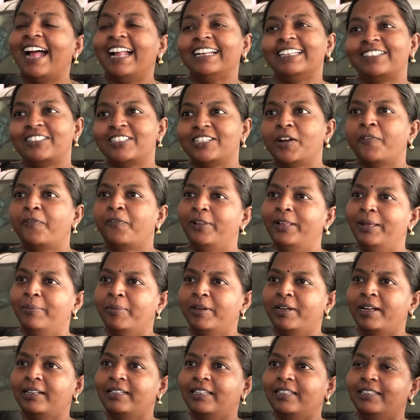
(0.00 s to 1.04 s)
டேரக்டர்
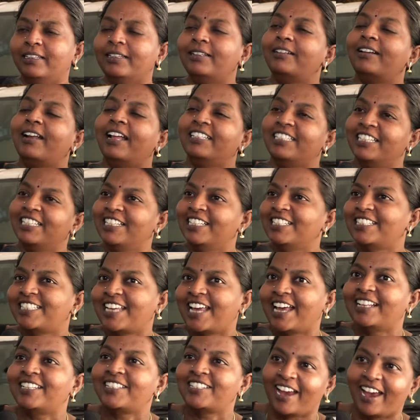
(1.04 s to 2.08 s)
ஃபிலிமாக இருந்தது ரஜினி
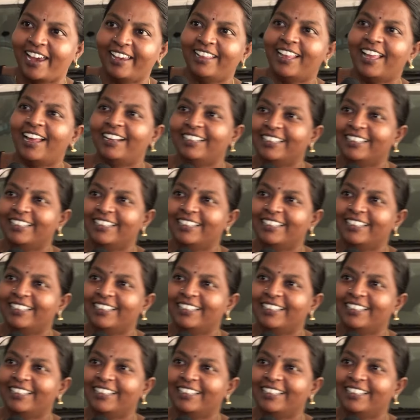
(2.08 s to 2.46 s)
ஸ்டார் ஸ்டைலாக